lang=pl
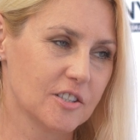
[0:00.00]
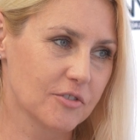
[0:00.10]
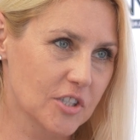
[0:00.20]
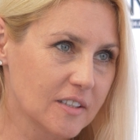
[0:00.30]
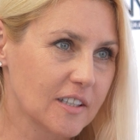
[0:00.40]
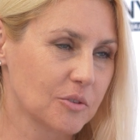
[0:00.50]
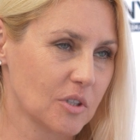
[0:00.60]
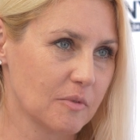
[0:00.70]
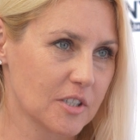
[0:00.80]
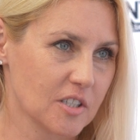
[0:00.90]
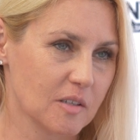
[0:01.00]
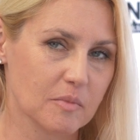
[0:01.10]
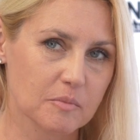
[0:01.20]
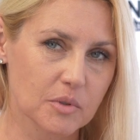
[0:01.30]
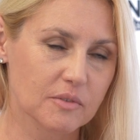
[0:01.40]
dziewczęta, które właśnie
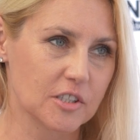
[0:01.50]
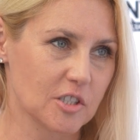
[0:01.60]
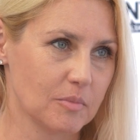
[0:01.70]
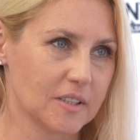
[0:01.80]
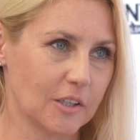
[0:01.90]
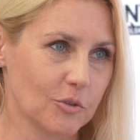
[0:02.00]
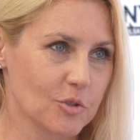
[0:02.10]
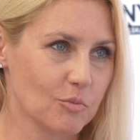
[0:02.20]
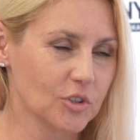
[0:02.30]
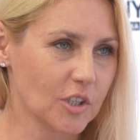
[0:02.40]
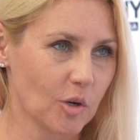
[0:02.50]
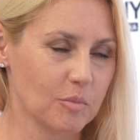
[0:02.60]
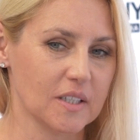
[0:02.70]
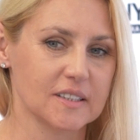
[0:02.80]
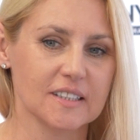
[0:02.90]
były w naszym badaniu, czy młode
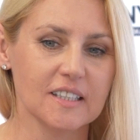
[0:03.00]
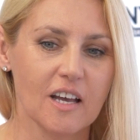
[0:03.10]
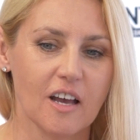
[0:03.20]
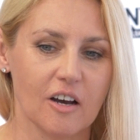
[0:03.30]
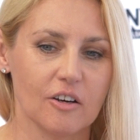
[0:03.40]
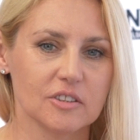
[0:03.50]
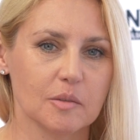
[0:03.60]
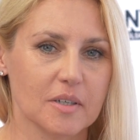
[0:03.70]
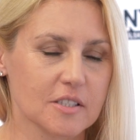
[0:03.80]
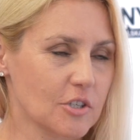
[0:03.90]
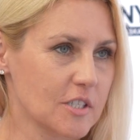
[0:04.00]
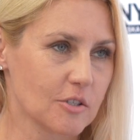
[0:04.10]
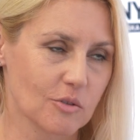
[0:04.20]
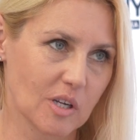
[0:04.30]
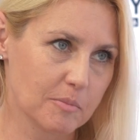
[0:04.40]
kobiety, one bardzo
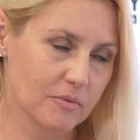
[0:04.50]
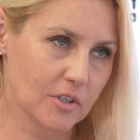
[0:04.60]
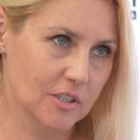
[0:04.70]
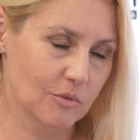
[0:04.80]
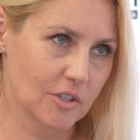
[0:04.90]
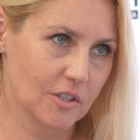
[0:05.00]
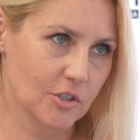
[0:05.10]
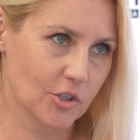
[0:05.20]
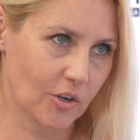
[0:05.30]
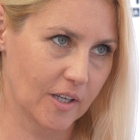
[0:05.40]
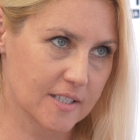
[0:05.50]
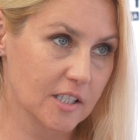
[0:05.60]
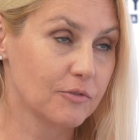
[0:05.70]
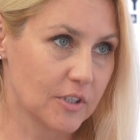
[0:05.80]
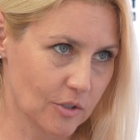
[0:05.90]
często są lepiej wykształcone niż koledzy
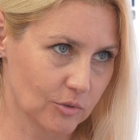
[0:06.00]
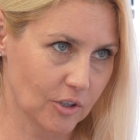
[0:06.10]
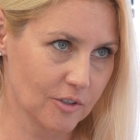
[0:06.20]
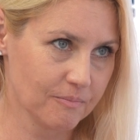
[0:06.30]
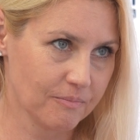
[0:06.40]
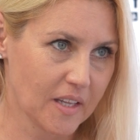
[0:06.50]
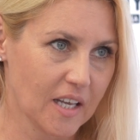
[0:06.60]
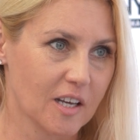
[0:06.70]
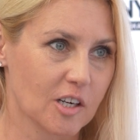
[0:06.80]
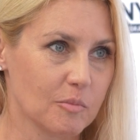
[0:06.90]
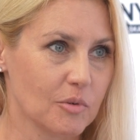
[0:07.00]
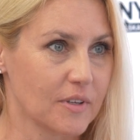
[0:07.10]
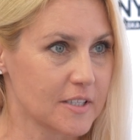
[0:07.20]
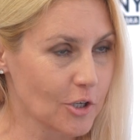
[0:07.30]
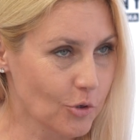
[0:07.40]
i widzą to robią
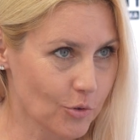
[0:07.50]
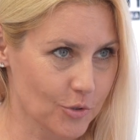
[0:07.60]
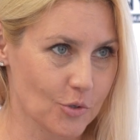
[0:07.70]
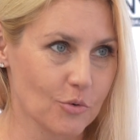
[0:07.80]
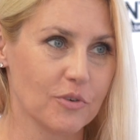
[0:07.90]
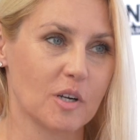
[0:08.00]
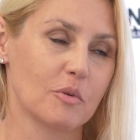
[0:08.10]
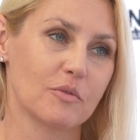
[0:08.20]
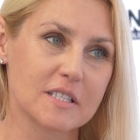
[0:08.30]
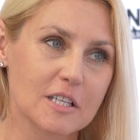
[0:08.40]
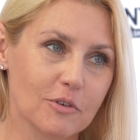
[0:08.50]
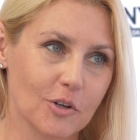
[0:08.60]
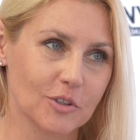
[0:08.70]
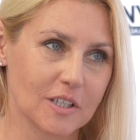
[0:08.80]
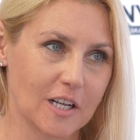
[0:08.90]
więcej kursów, robią więcej
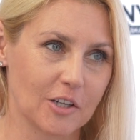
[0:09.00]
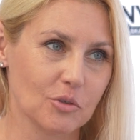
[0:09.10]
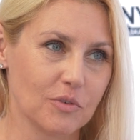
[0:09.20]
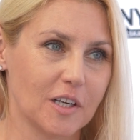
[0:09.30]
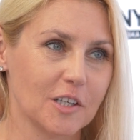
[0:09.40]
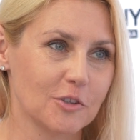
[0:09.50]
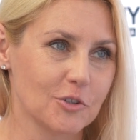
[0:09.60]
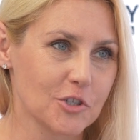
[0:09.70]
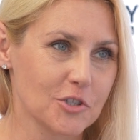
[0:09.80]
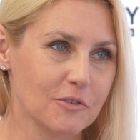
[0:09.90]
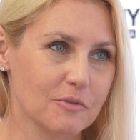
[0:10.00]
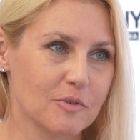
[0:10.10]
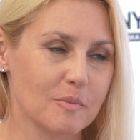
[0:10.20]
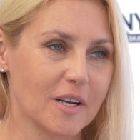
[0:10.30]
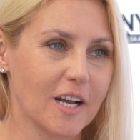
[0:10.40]
wolontariatów, ale jednocześnie
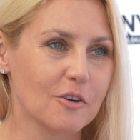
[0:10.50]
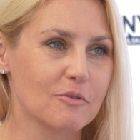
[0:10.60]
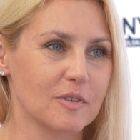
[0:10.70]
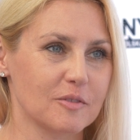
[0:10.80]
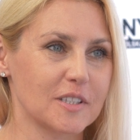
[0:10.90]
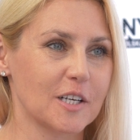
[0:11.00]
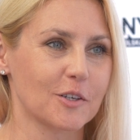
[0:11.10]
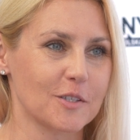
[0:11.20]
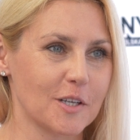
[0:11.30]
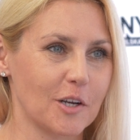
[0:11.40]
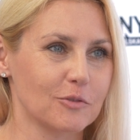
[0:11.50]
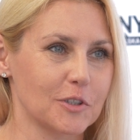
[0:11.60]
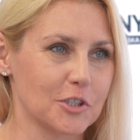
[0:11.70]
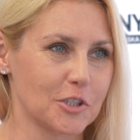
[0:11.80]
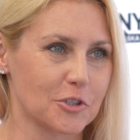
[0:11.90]
wymagają wynagrodzenia o
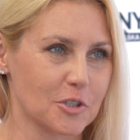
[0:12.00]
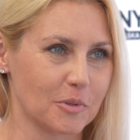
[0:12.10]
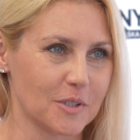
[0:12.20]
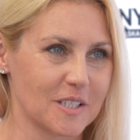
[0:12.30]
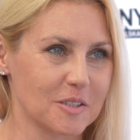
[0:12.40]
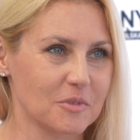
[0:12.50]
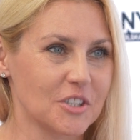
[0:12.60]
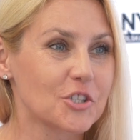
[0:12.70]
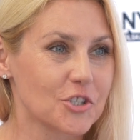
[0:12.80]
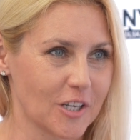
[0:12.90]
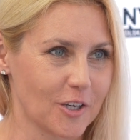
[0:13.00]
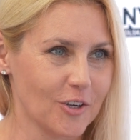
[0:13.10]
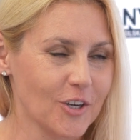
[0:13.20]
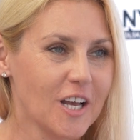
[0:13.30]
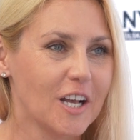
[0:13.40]
23% niższego
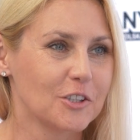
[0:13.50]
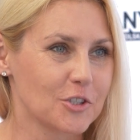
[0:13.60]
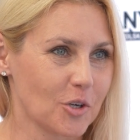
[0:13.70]
niż,